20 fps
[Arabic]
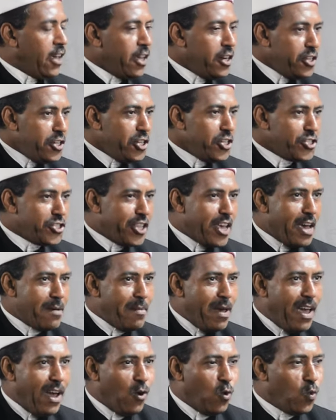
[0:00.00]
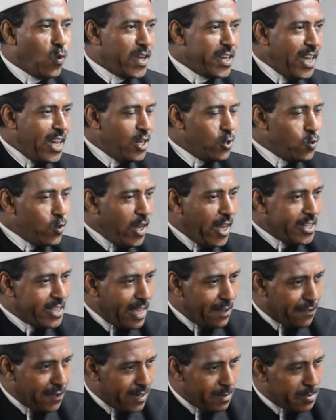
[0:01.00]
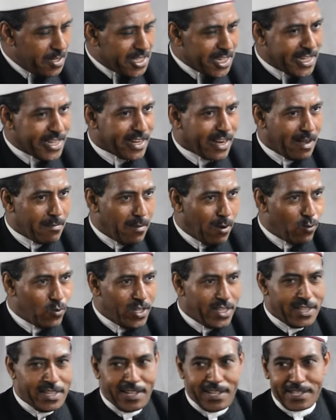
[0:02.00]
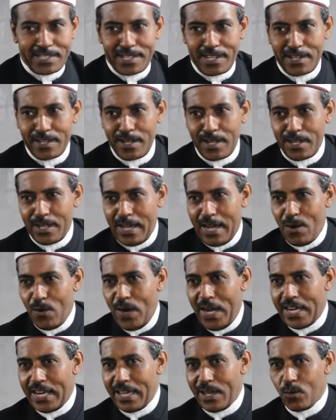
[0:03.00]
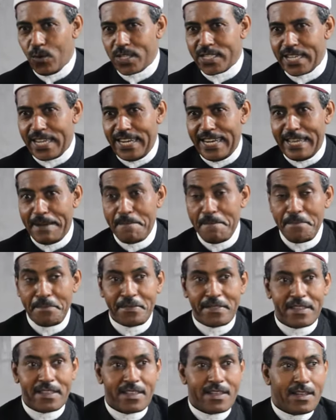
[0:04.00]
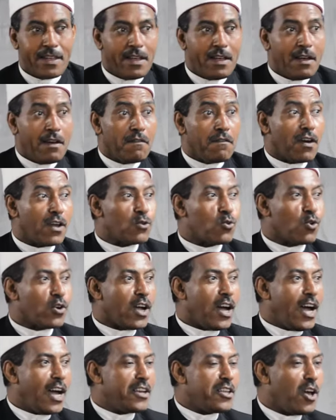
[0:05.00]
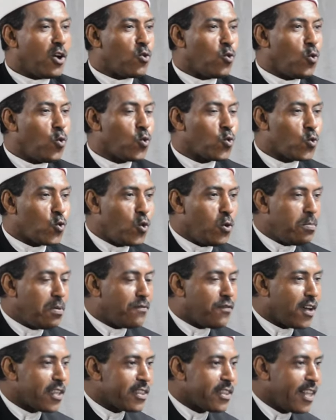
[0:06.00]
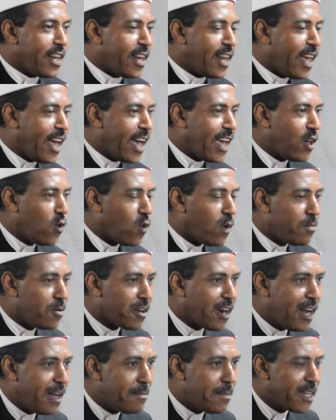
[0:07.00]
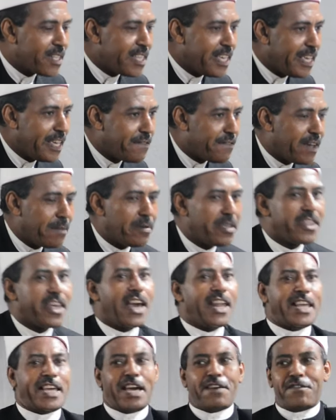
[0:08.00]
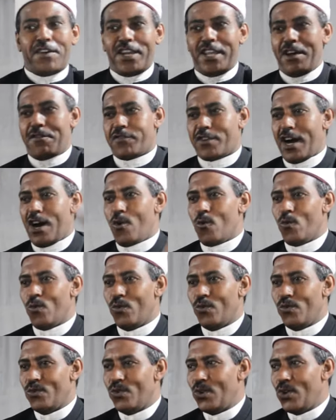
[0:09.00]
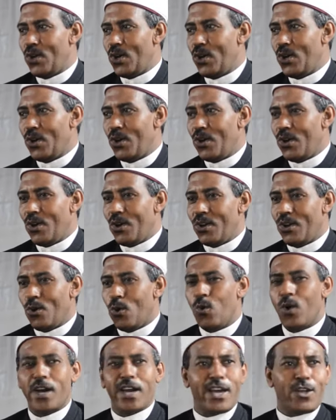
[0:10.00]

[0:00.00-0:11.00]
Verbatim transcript: إن عشنا معه ونحن نحتفل بذكرى مولده صلى الله عليه وسلم فالقرآن يقول قل بفضل الله وبرحمته فبذلك فليفرحوا هو